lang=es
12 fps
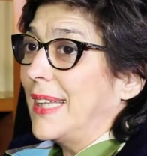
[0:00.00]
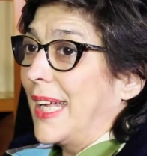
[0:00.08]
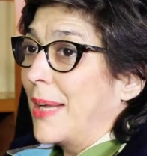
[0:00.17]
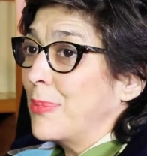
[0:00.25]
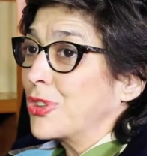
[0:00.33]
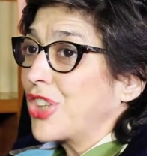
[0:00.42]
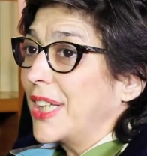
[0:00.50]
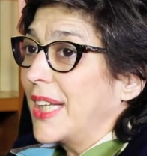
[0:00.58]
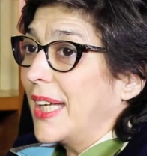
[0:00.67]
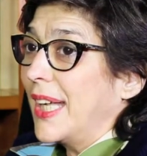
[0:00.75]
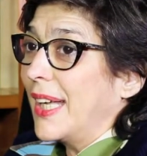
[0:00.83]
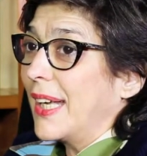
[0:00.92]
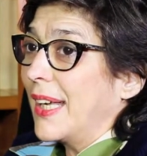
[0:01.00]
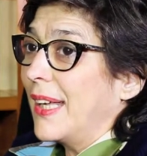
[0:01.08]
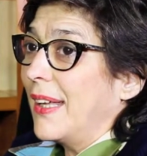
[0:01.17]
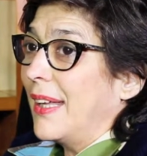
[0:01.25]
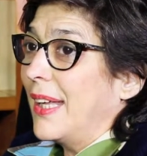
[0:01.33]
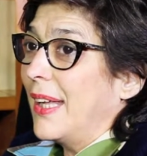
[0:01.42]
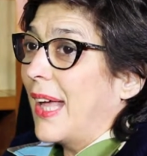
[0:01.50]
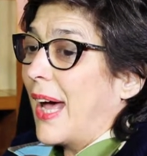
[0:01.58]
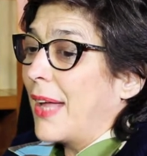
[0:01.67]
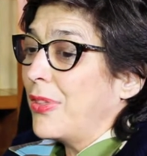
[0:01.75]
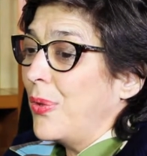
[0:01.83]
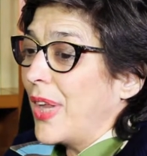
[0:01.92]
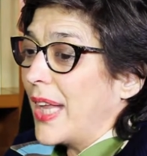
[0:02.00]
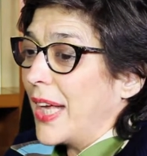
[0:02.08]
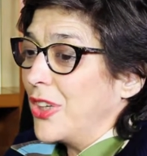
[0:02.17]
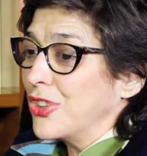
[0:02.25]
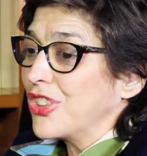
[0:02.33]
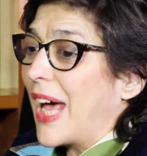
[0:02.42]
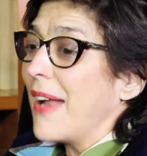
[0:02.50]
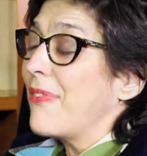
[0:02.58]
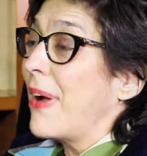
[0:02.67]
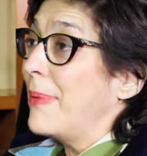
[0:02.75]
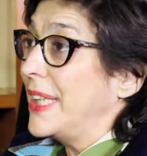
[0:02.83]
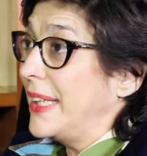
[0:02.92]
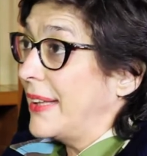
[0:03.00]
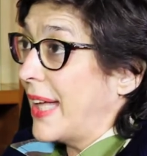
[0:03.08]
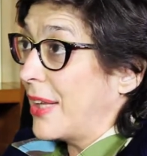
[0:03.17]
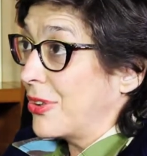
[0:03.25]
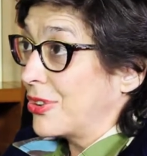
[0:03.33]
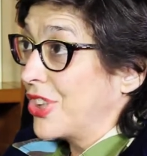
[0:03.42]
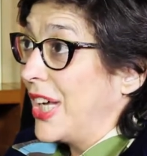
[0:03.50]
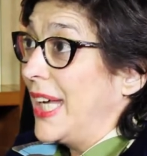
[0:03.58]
Tenemos que tener eh, a ciudadanos alfabetizados.